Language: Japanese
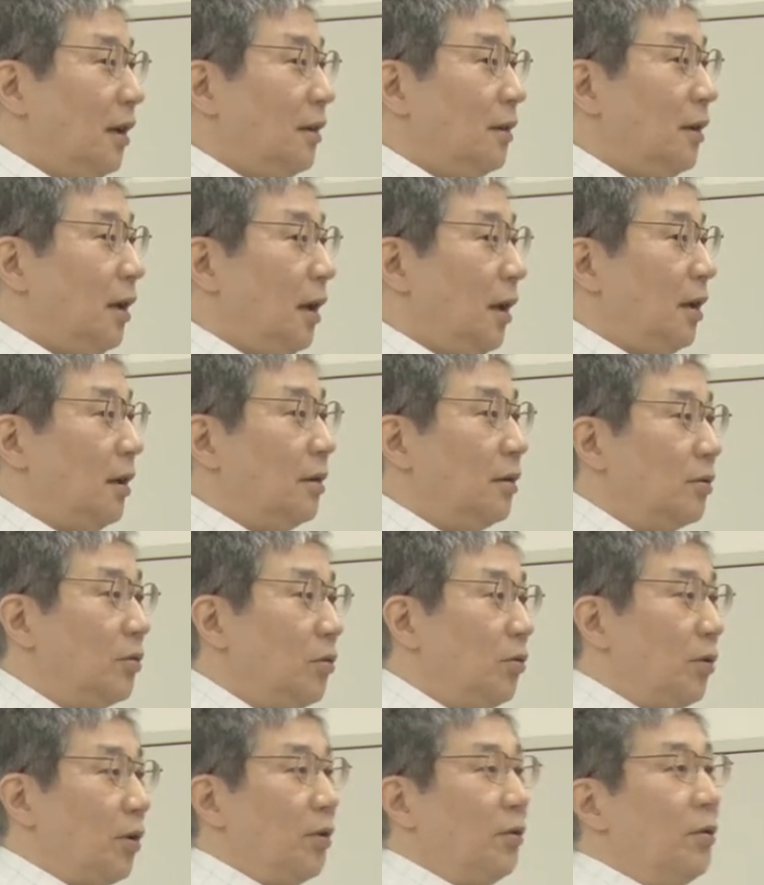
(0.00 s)
で
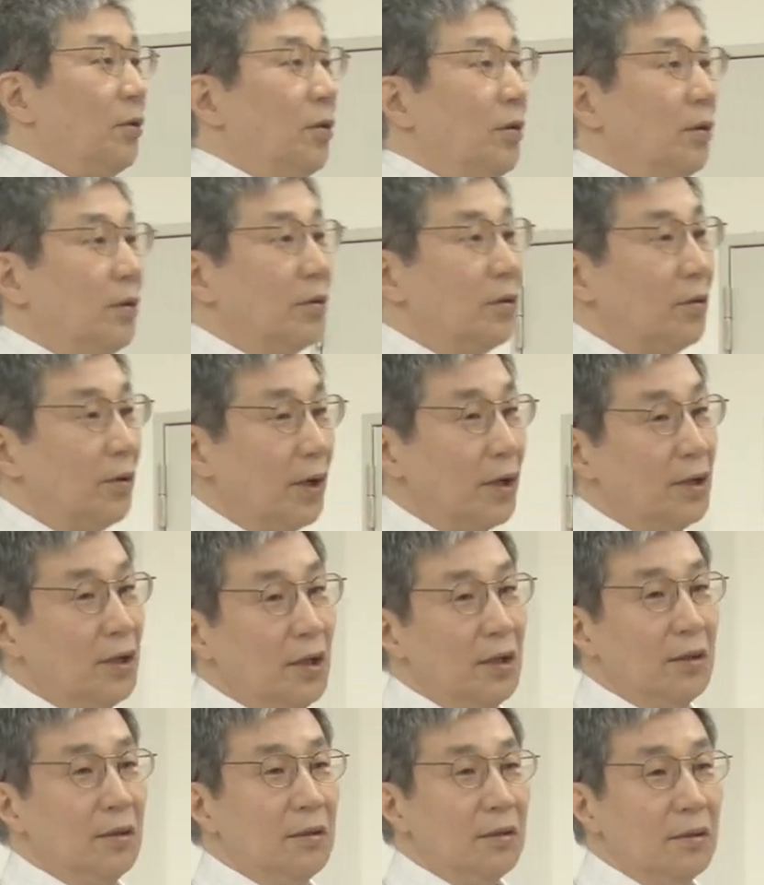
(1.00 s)
これ
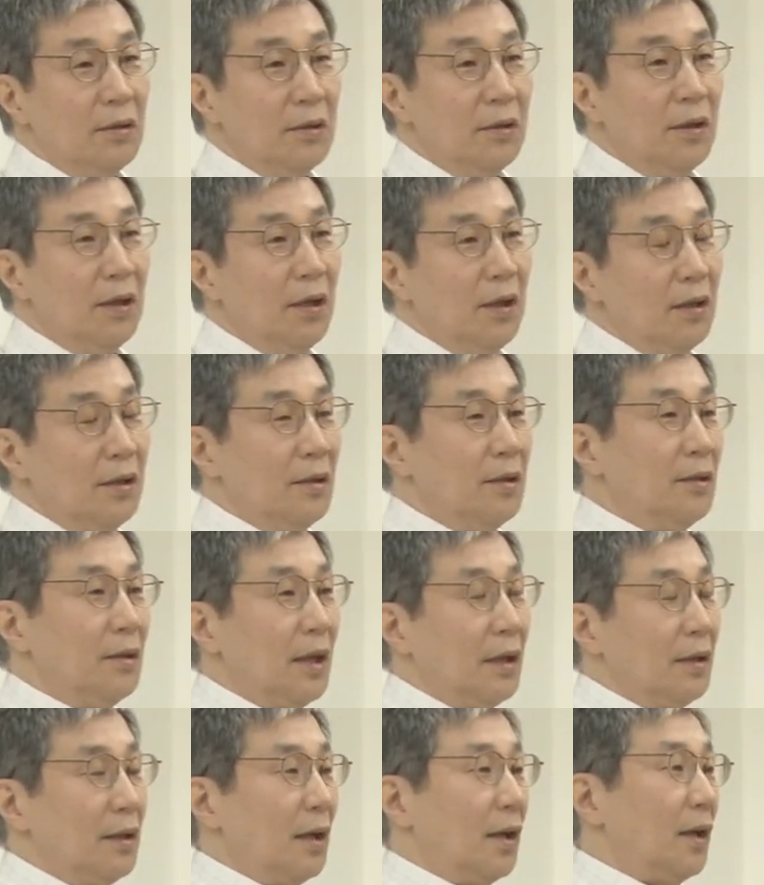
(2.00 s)
に
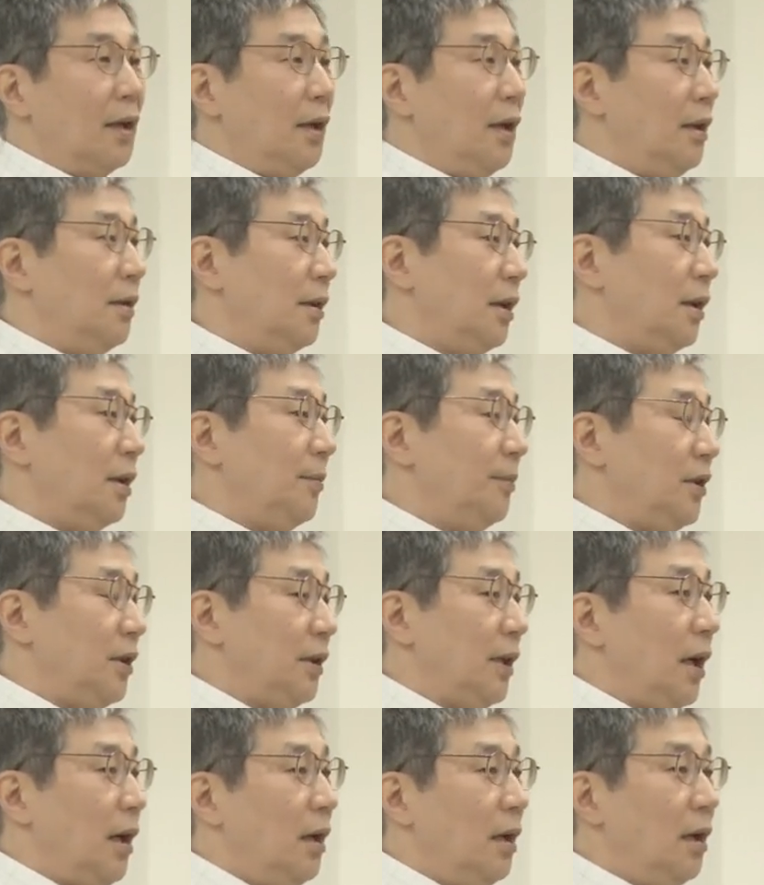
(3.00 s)
何だっけな、何でもい
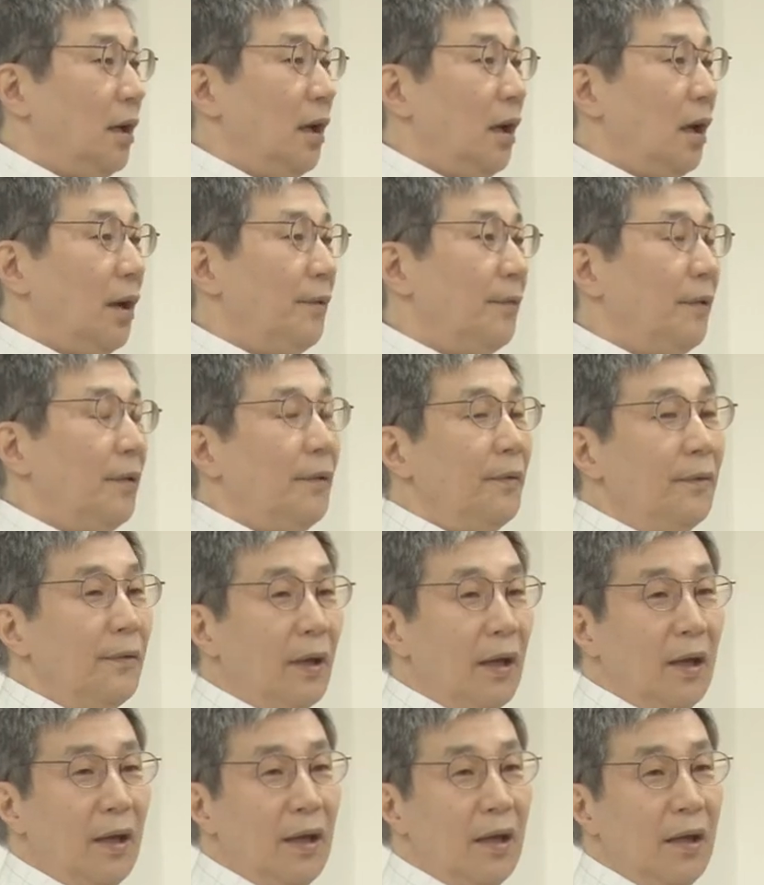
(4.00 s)
いや、な
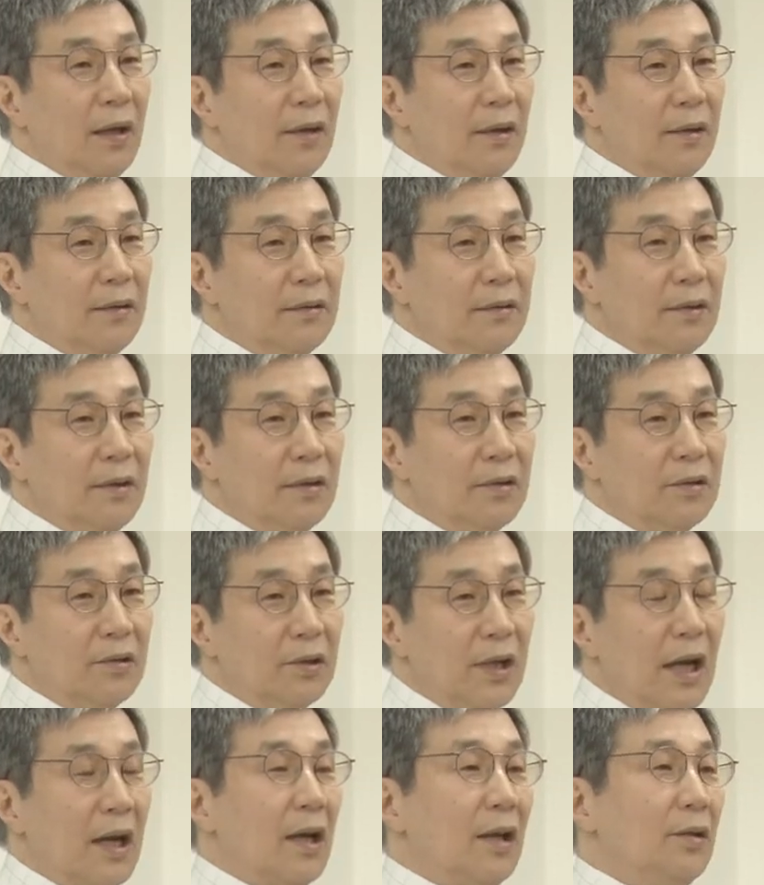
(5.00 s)

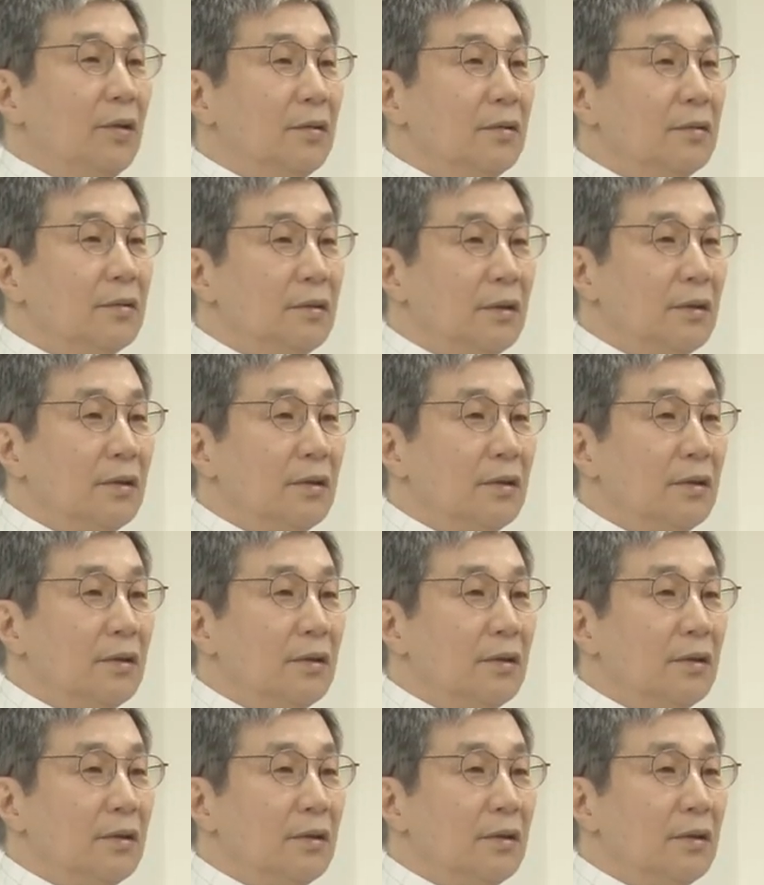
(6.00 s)
んかの、